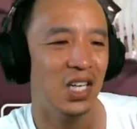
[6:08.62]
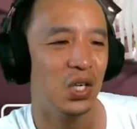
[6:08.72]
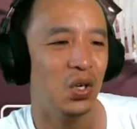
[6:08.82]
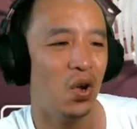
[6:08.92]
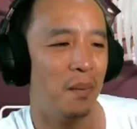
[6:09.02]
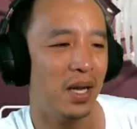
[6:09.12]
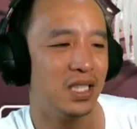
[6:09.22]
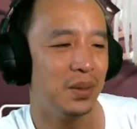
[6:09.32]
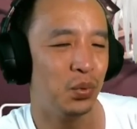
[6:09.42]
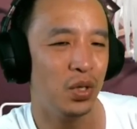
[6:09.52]
Gua
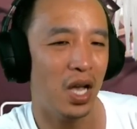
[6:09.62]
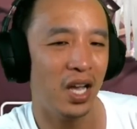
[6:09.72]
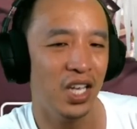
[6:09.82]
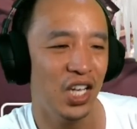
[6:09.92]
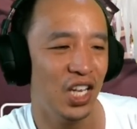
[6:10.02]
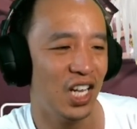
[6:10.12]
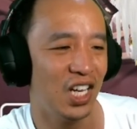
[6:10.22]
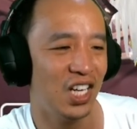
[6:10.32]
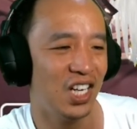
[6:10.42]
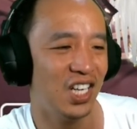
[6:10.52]
masih punya
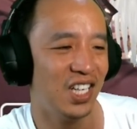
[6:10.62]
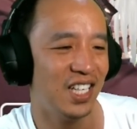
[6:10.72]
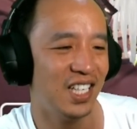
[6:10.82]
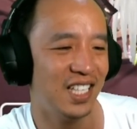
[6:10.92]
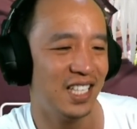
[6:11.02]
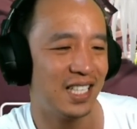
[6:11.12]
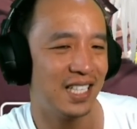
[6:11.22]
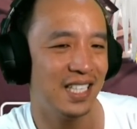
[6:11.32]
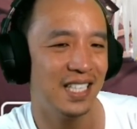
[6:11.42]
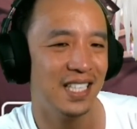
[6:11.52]
healer.